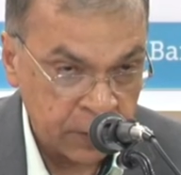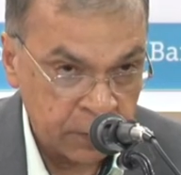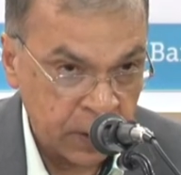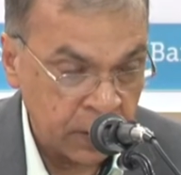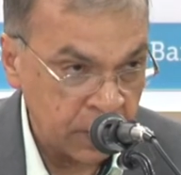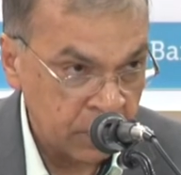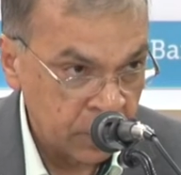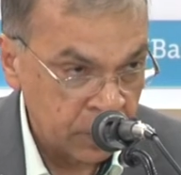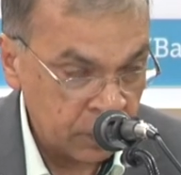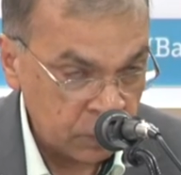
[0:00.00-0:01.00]
বা
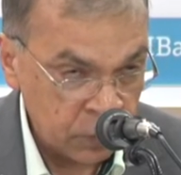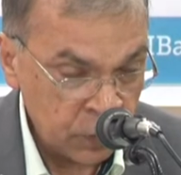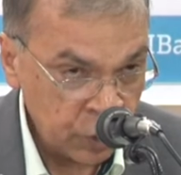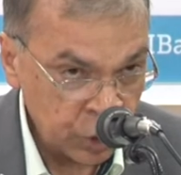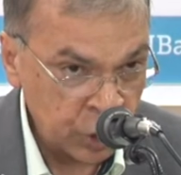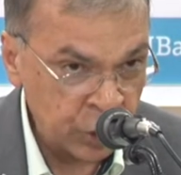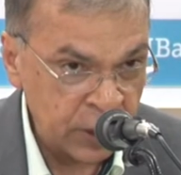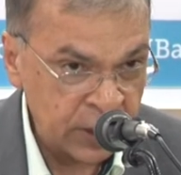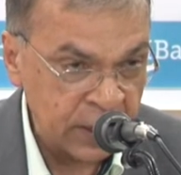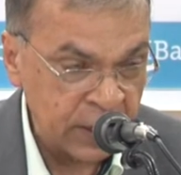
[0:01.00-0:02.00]

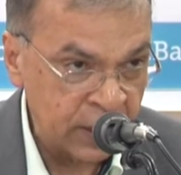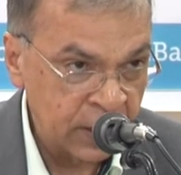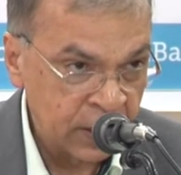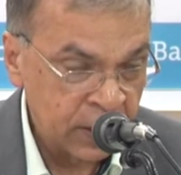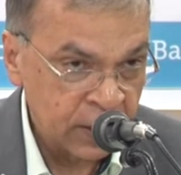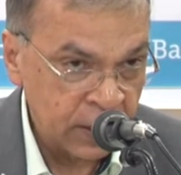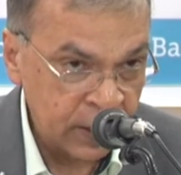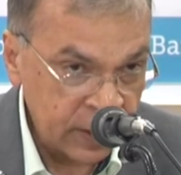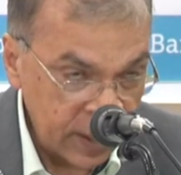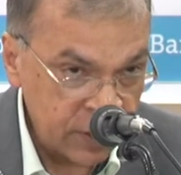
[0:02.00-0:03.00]
স্বচ্ছতার সাথে
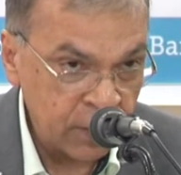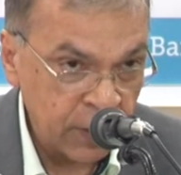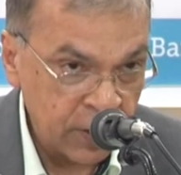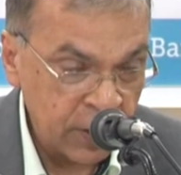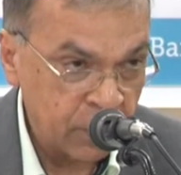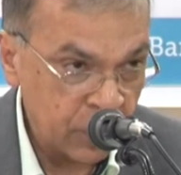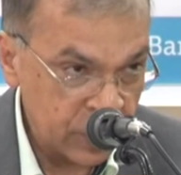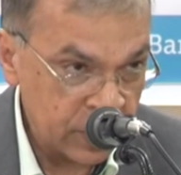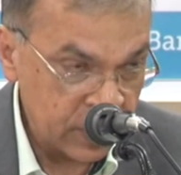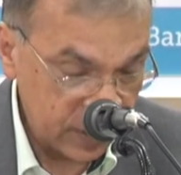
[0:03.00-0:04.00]
তাদের দায়িত্ব পালনের
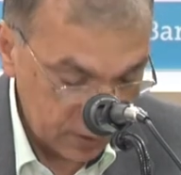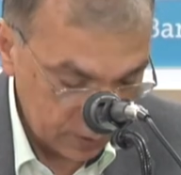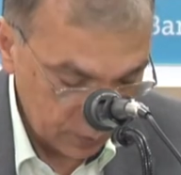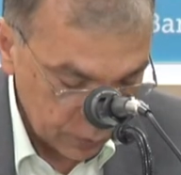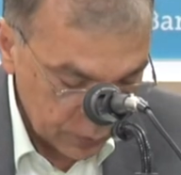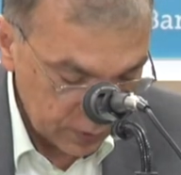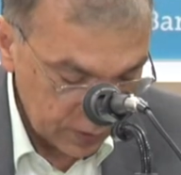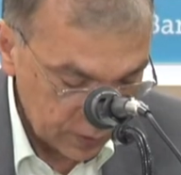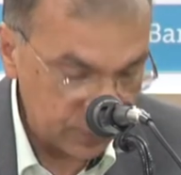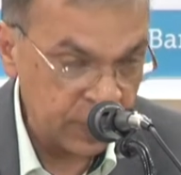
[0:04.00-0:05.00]
প্রচেষ্টা করছেন
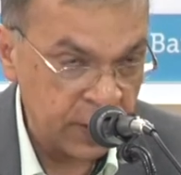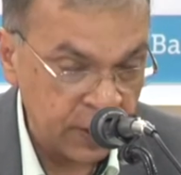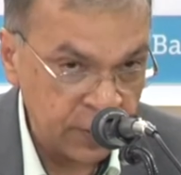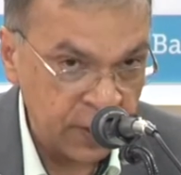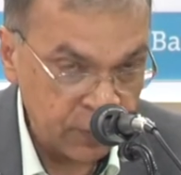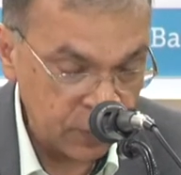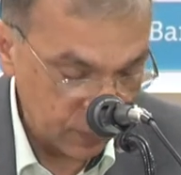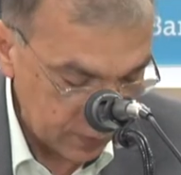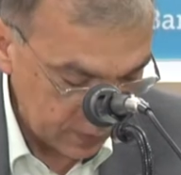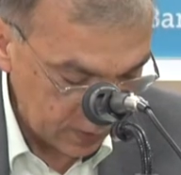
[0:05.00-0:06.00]
কিছু দৃষ্টান্ত স্থাপন
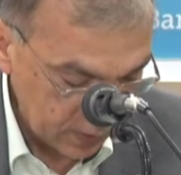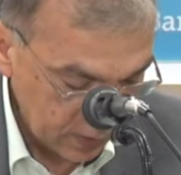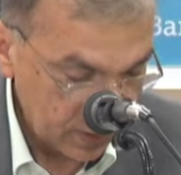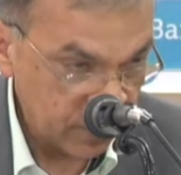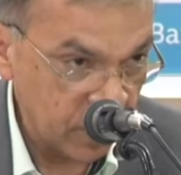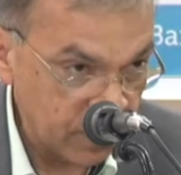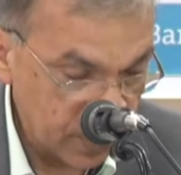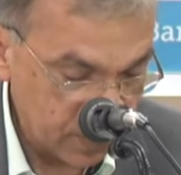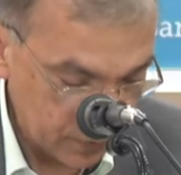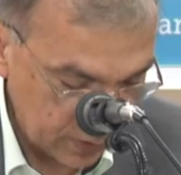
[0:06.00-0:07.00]
করেছেন
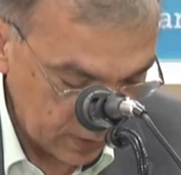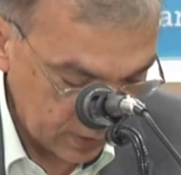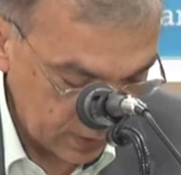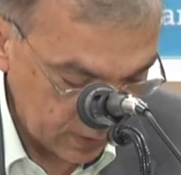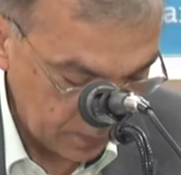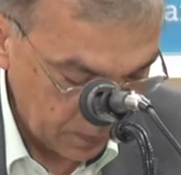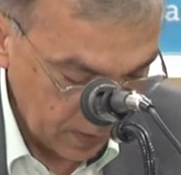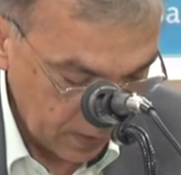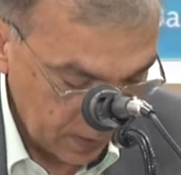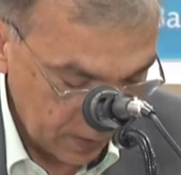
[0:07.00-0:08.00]
গণমাধ্যমে সেটা এসছে
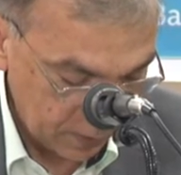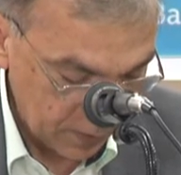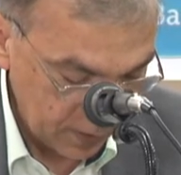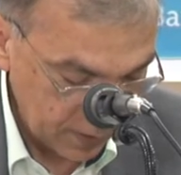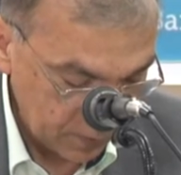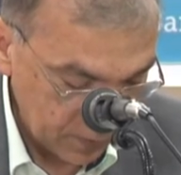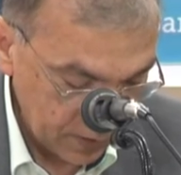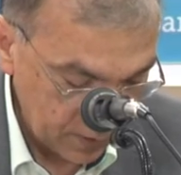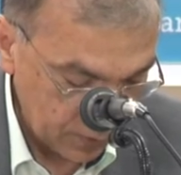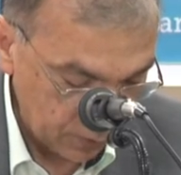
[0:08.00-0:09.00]
আমরা দেখতে
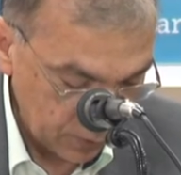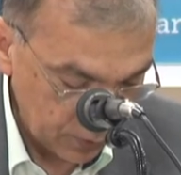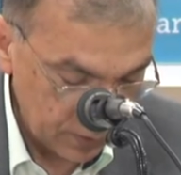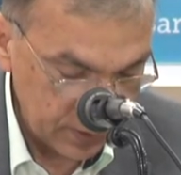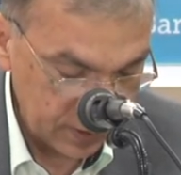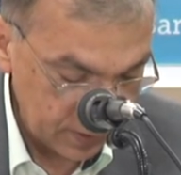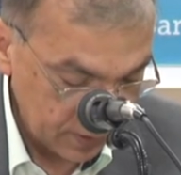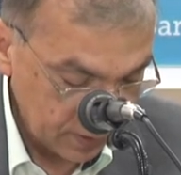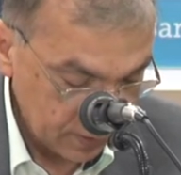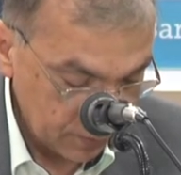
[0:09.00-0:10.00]
পাই কিন্তু অন্য দিক থেকে
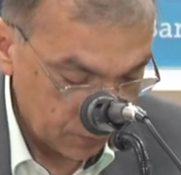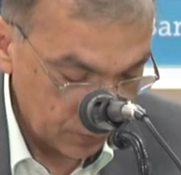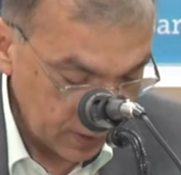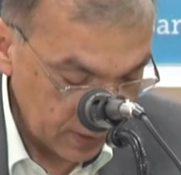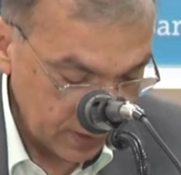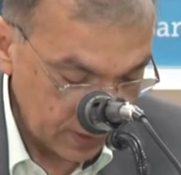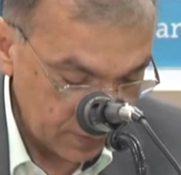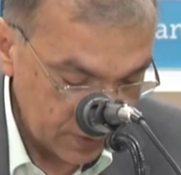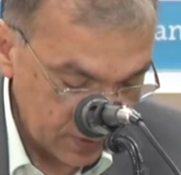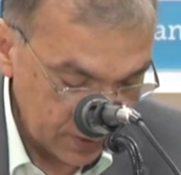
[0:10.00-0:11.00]
মোটা দাগে
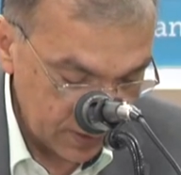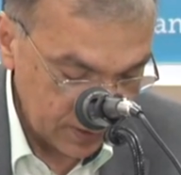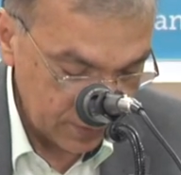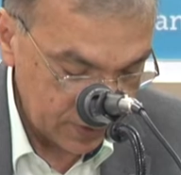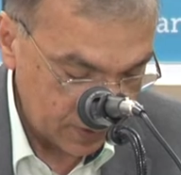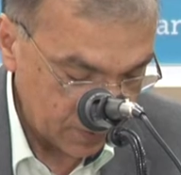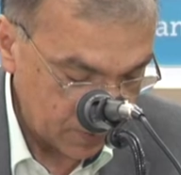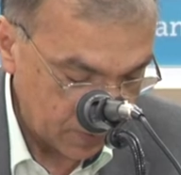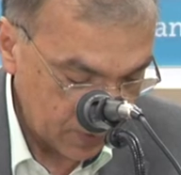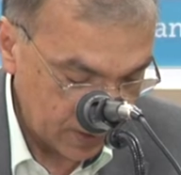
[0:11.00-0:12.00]
আমরা যেটা দেখতে পাই
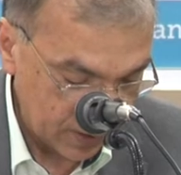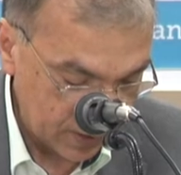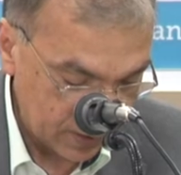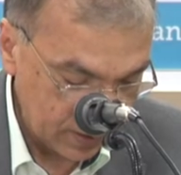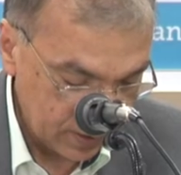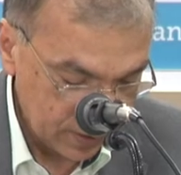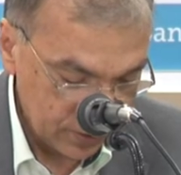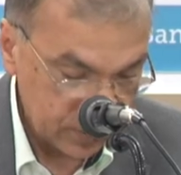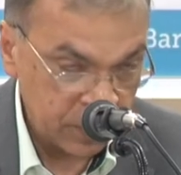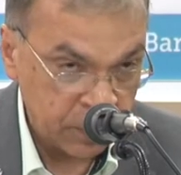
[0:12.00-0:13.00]
সার্বিকভাবে খাতটি
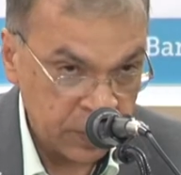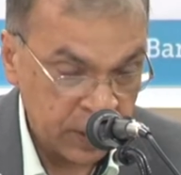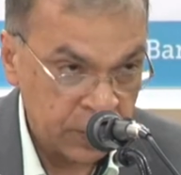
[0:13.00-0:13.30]
যে যে